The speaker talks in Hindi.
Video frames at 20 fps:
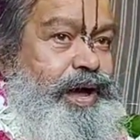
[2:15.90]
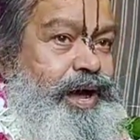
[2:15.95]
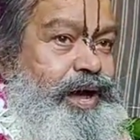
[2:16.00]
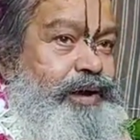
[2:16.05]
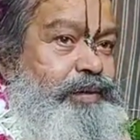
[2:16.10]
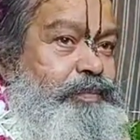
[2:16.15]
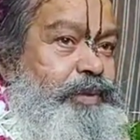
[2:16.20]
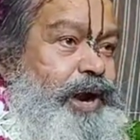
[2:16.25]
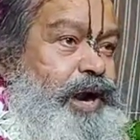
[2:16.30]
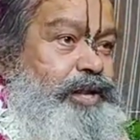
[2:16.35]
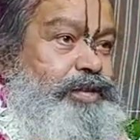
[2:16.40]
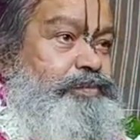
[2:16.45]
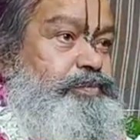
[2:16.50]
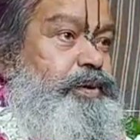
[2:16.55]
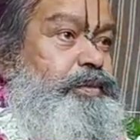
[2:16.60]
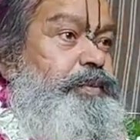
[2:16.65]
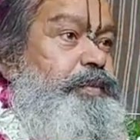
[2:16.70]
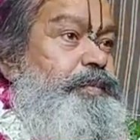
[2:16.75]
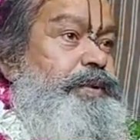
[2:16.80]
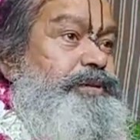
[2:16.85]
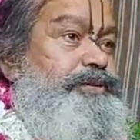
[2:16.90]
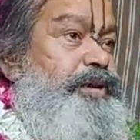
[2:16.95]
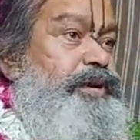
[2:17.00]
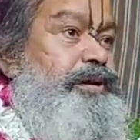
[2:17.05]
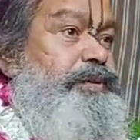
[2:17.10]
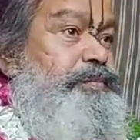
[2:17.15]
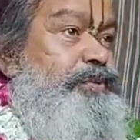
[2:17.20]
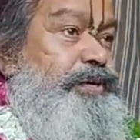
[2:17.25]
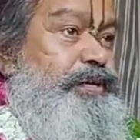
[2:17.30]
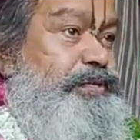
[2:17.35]
और भारत भूमि में
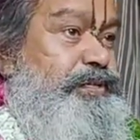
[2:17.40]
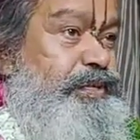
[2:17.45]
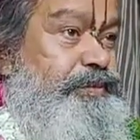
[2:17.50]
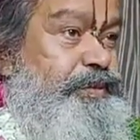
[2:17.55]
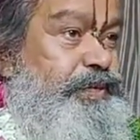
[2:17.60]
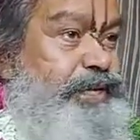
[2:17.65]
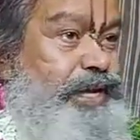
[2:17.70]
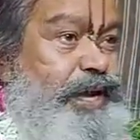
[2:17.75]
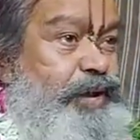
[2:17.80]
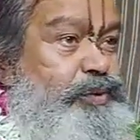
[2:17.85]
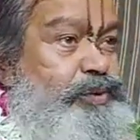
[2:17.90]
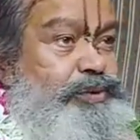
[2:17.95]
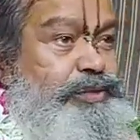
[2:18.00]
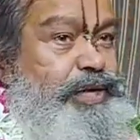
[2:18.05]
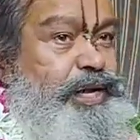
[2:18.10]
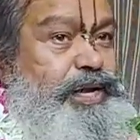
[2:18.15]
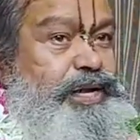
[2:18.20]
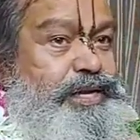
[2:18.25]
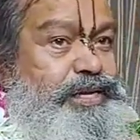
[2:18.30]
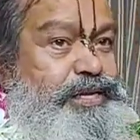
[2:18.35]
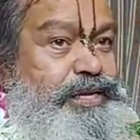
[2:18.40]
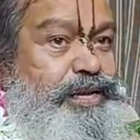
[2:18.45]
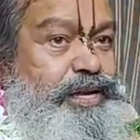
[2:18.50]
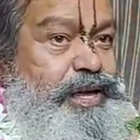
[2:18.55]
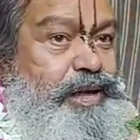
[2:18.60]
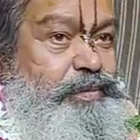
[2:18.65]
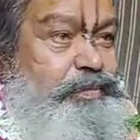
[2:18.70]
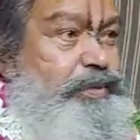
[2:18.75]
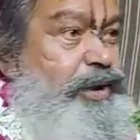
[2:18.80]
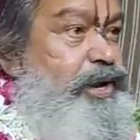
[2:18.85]
जन्म होने से भी क्या होता है
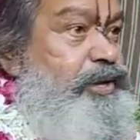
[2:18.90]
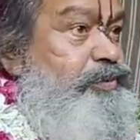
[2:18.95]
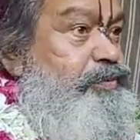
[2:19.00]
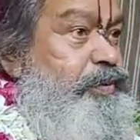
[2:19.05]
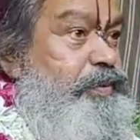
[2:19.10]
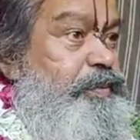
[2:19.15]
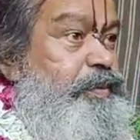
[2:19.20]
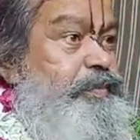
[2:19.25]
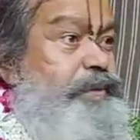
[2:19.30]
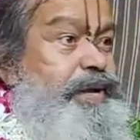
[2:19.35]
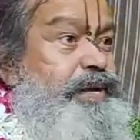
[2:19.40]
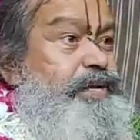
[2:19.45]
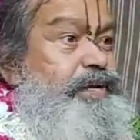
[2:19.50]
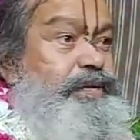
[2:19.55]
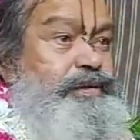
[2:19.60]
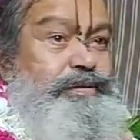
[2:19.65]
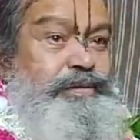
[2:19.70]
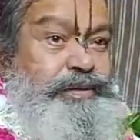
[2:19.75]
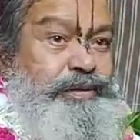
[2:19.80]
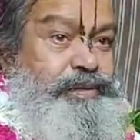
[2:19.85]
भारत भूमि में